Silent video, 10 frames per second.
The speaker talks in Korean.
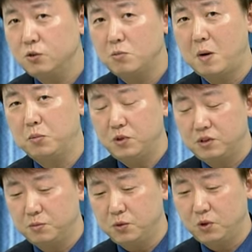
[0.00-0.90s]
좀
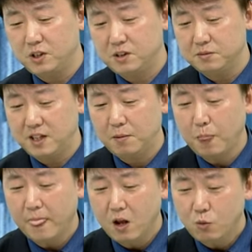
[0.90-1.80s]
맛보셨으면 좋겠습니다.
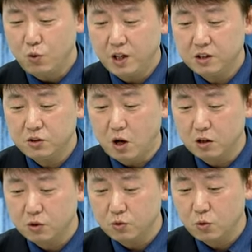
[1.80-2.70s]
위에 있는
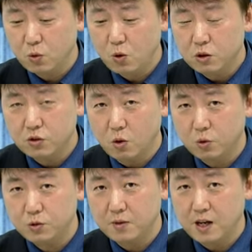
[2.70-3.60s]
저항선도
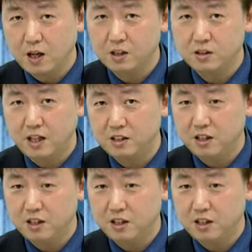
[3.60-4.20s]
전고점 라인까지 다시